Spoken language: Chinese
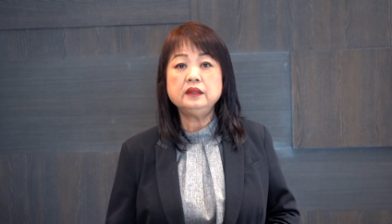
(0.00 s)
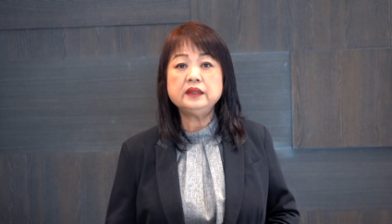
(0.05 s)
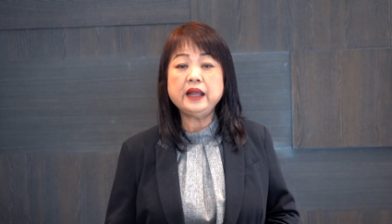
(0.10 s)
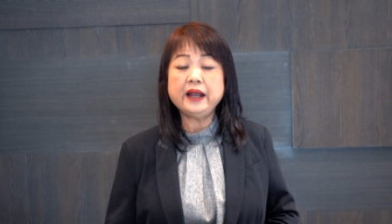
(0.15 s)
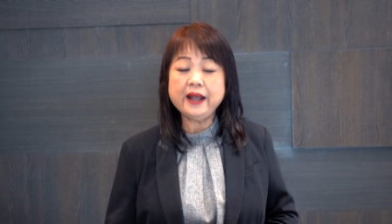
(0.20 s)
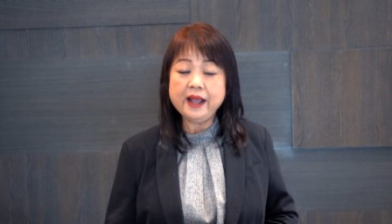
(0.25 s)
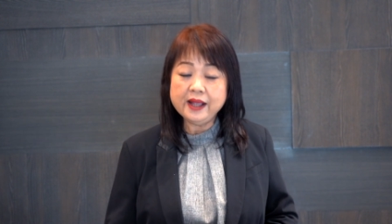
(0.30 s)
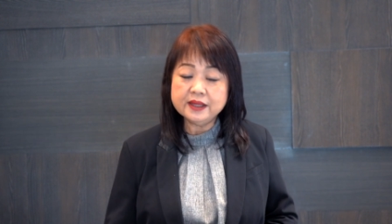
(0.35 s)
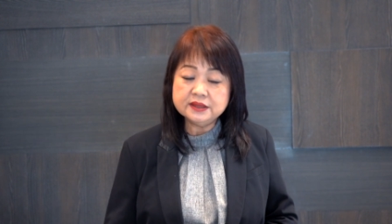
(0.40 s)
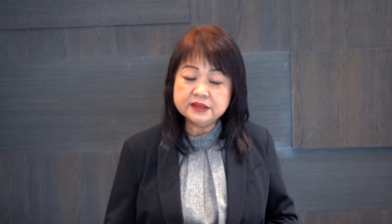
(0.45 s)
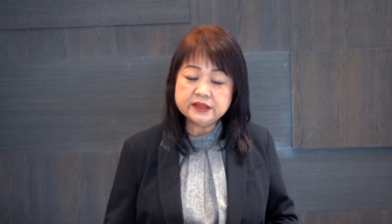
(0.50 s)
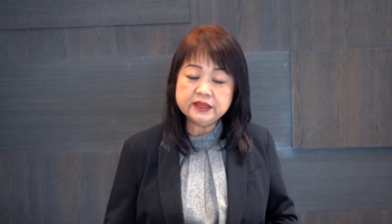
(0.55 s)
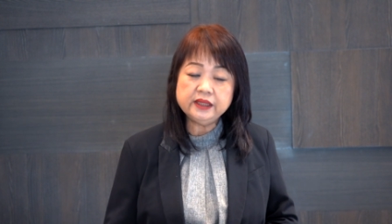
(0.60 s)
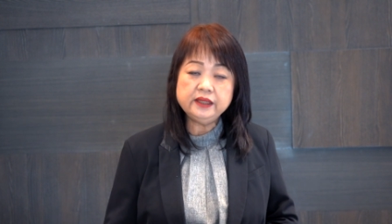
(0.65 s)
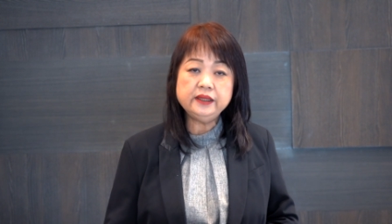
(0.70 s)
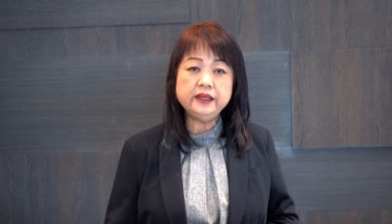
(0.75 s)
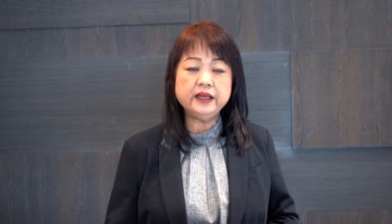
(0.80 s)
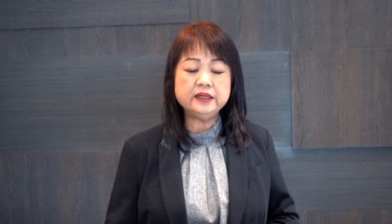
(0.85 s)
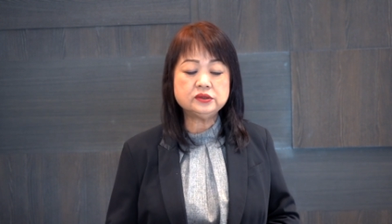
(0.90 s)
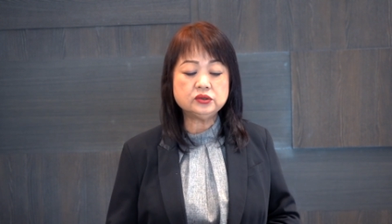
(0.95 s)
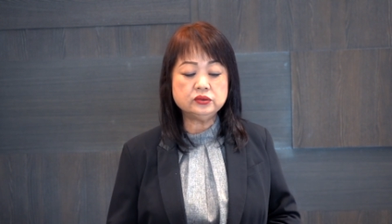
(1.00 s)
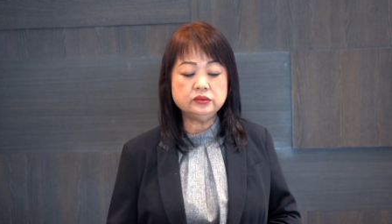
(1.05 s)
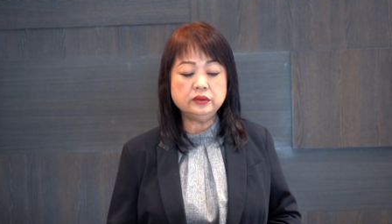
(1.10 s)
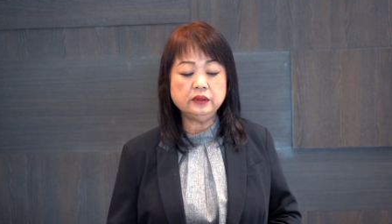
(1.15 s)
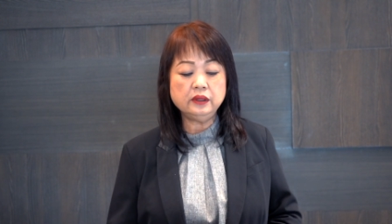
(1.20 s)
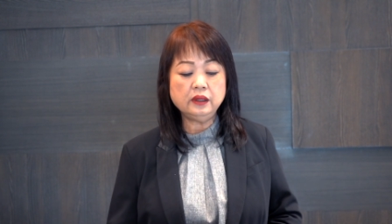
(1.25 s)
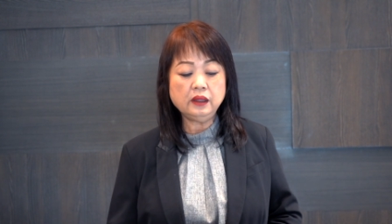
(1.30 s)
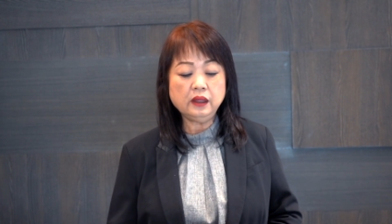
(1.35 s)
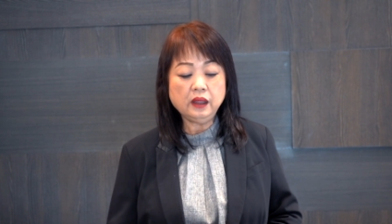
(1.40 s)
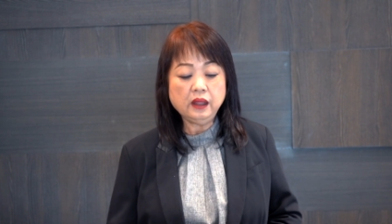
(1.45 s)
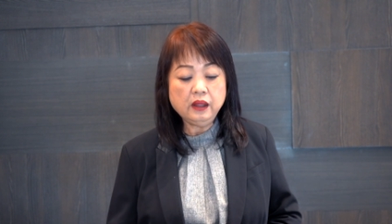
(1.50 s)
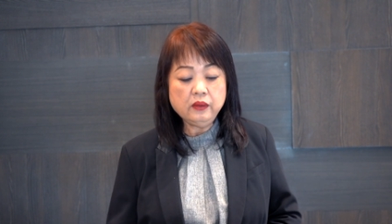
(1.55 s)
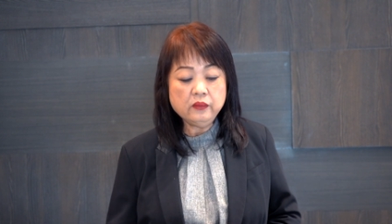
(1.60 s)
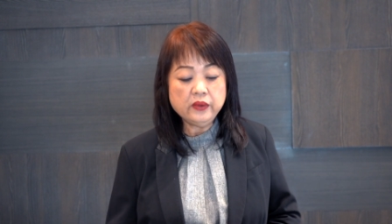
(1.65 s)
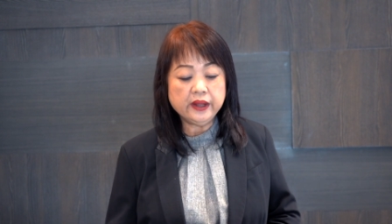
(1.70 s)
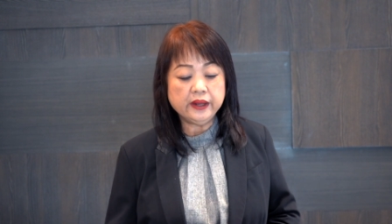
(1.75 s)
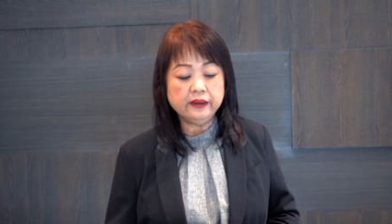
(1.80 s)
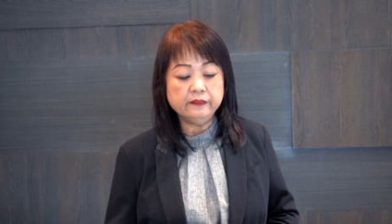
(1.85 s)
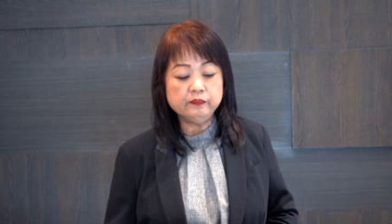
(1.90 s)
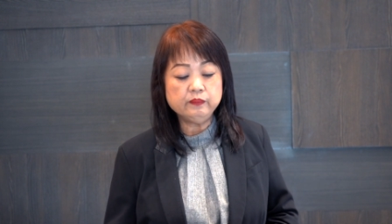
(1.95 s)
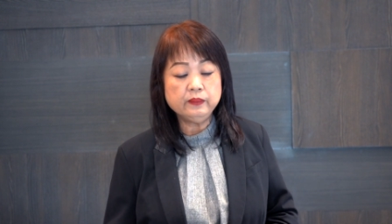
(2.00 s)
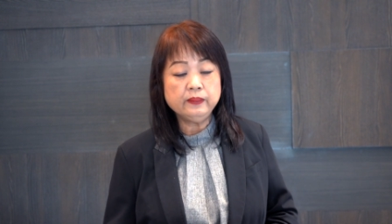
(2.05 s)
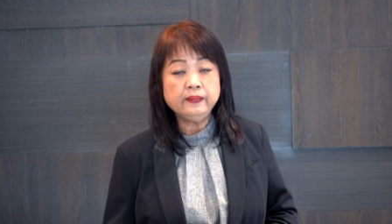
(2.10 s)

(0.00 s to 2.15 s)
他看清耶稣，因为